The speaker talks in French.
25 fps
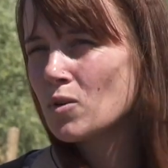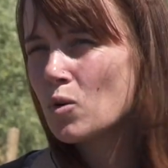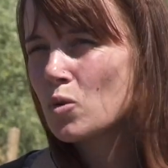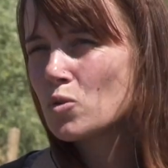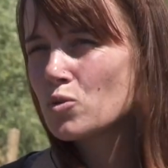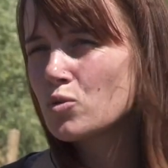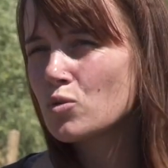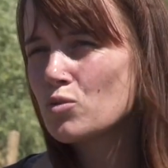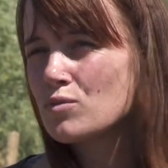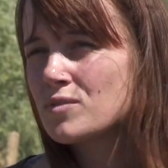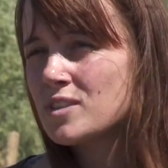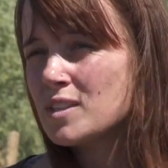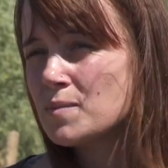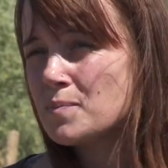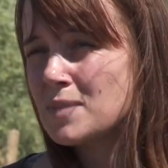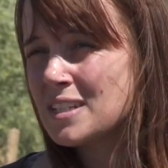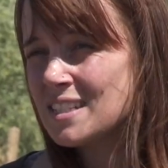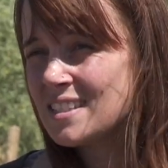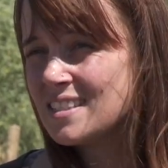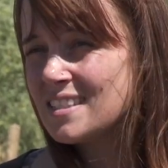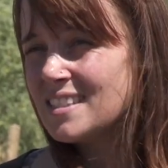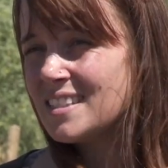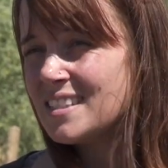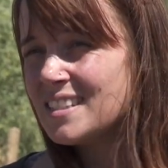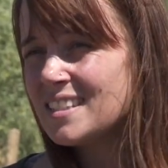On retrouve des
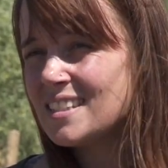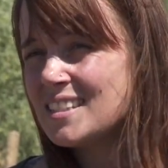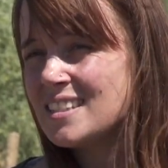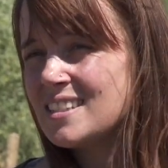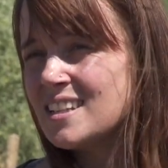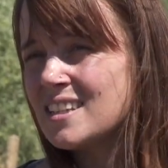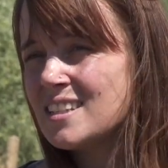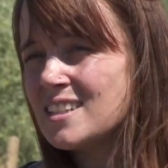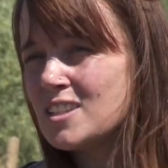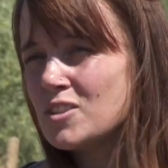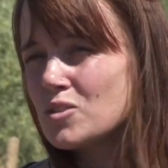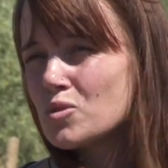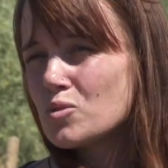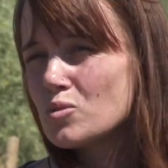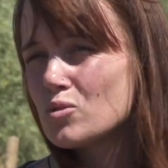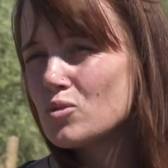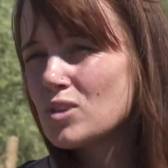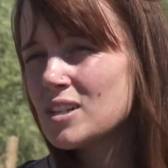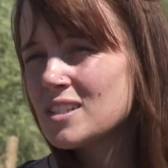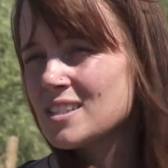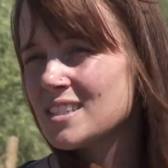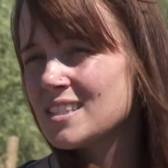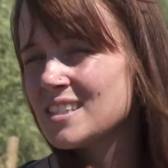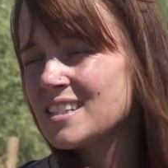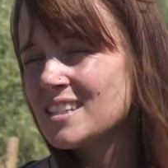pesticides à des
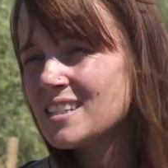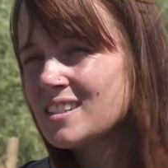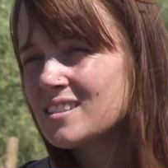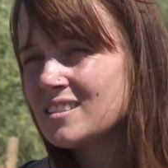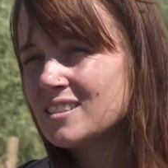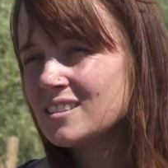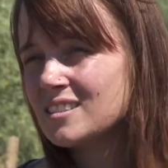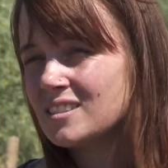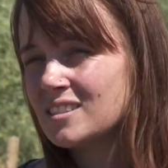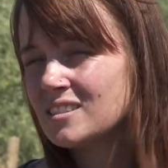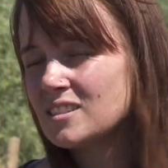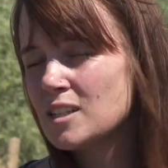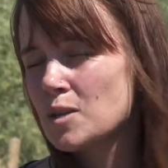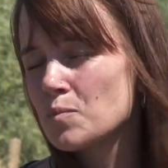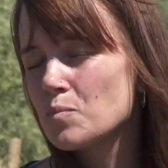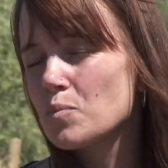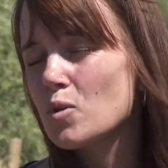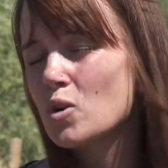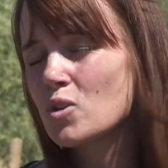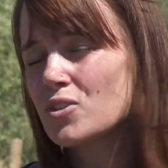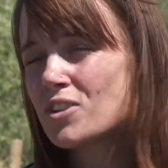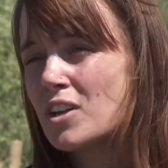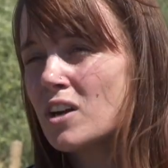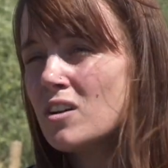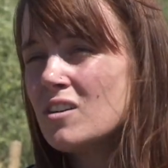taux assez euh,
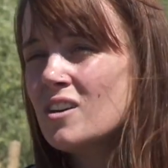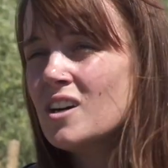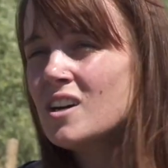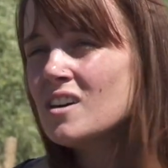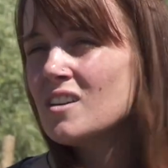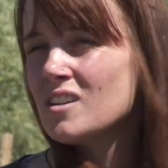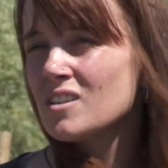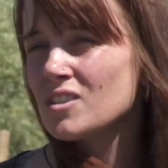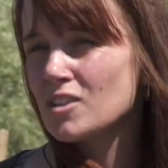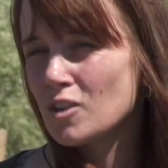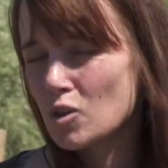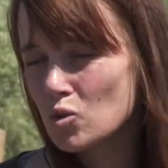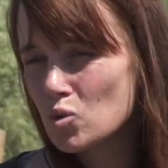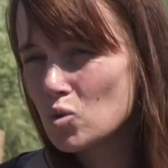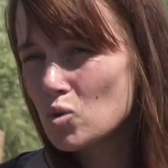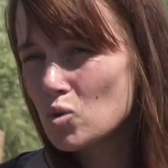importants dans